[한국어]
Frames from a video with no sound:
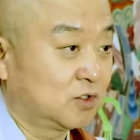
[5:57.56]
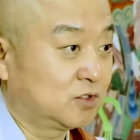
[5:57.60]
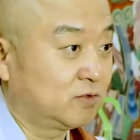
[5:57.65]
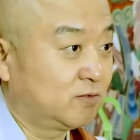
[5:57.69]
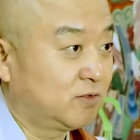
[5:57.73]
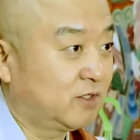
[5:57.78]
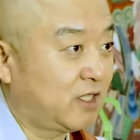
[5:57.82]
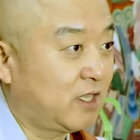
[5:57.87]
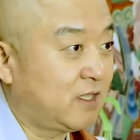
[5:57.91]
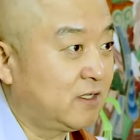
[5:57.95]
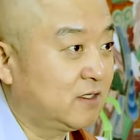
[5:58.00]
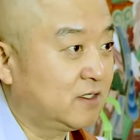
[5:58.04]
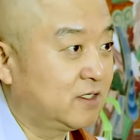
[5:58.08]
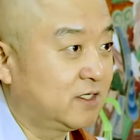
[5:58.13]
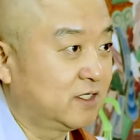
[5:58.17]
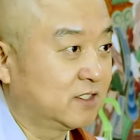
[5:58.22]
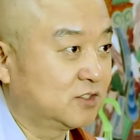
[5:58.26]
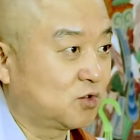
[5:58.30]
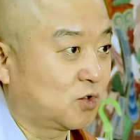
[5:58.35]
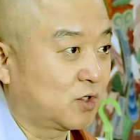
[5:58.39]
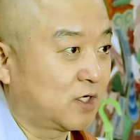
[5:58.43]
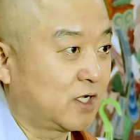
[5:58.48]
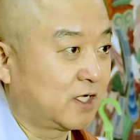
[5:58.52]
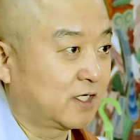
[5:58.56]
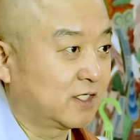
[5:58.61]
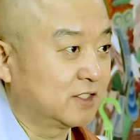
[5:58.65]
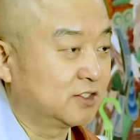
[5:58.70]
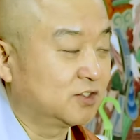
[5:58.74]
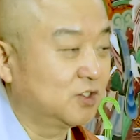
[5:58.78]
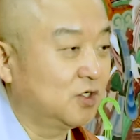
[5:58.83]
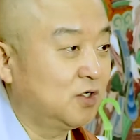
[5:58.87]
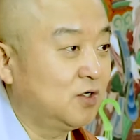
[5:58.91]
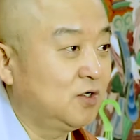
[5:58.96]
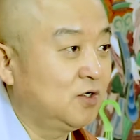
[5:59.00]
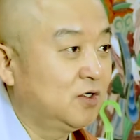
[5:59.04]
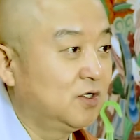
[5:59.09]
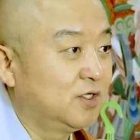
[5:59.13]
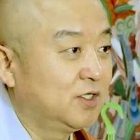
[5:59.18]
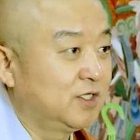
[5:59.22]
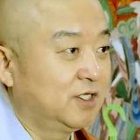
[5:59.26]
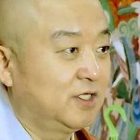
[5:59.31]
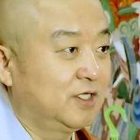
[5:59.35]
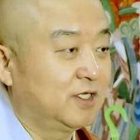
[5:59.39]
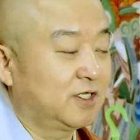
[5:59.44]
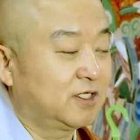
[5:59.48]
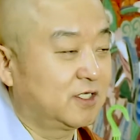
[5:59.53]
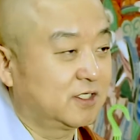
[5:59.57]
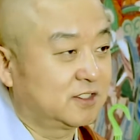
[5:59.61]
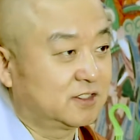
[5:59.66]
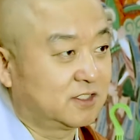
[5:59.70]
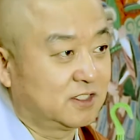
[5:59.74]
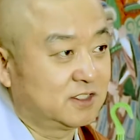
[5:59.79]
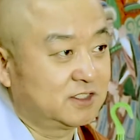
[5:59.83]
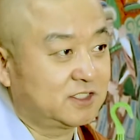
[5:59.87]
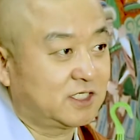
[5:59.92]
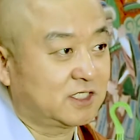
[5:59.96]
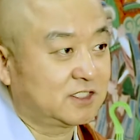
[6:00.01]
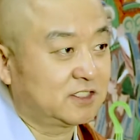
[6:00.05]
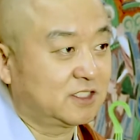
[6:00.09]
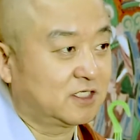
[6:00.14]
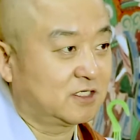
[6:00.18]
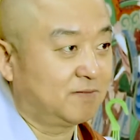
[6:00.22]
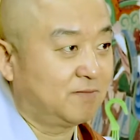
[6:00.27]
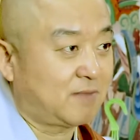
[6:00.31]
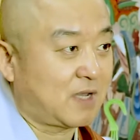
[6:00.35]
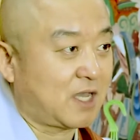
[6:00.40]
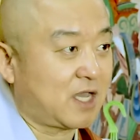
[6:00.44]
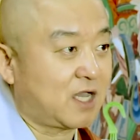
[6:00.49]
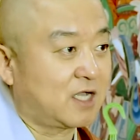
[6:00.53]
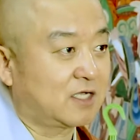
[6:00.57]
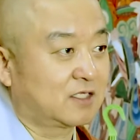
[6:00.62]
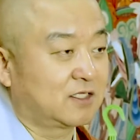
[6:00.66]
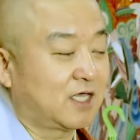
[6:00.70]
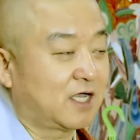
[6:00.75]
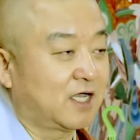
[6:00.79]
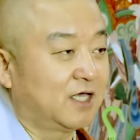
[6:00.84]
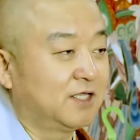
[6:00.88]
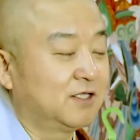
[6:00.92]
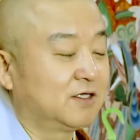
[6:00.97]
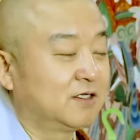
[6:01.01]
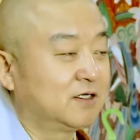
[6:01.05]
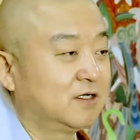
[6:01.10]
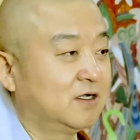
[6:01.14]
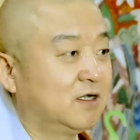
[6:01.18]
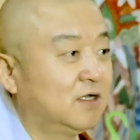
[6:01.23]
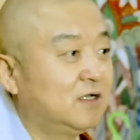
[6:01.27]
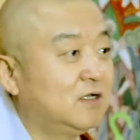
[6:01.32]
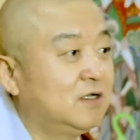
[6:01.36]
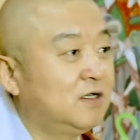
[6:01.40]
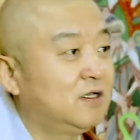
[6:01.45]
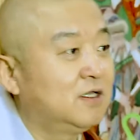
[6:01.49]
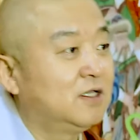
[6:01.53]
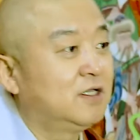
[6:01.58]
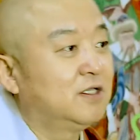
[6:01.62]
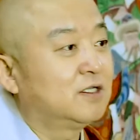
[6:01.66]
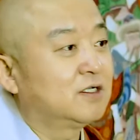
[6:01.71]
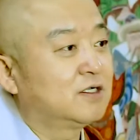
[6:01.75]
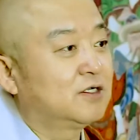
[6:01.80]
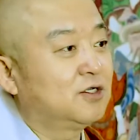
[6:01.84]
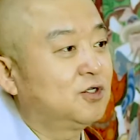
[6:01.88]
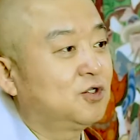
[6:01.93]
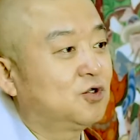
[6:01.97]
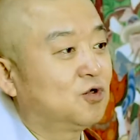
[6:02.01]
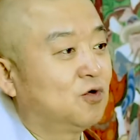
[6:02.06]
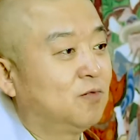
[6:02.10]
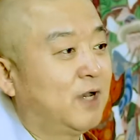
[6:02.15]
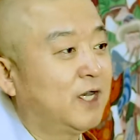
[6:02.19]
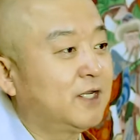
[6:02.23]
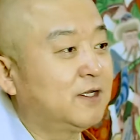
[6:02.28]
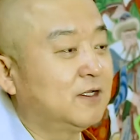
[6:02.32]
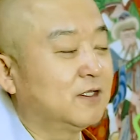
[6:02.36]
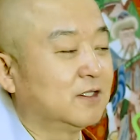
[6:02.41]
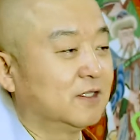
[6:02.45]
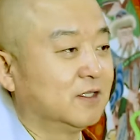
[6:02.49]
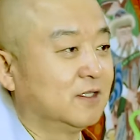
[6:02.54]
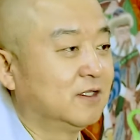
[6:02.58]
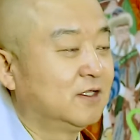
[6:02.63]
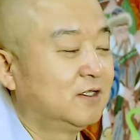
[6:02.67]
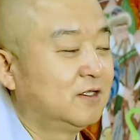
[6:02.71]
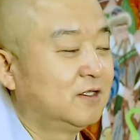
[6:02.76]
요즘 탱크에 속하겠죠? 이렇게 전차처럼 막 나가는 거. 그리고 말은